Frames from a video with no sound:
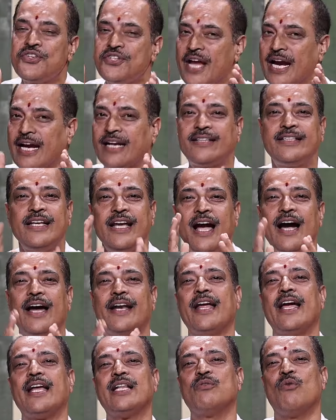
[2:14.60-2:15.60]
శక్తి
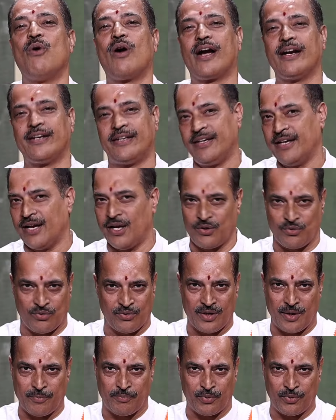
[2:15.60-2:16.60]
అనేది ఒకటి
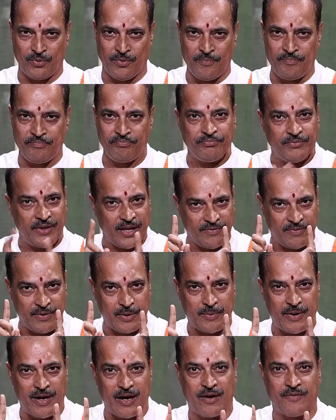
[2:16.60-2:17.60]
అనుకున్నప్పుడు దేవి
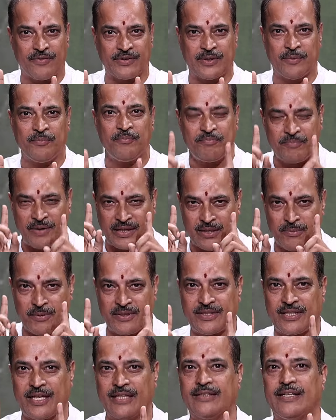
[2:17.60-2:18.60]
భాగవతం ప్రథమ
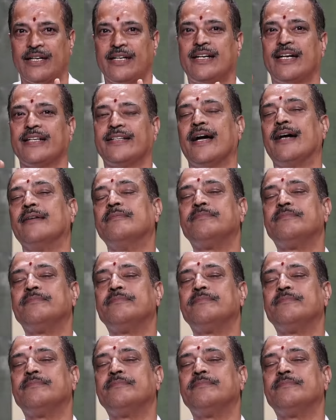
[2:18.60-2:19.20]
స్కంధం కథ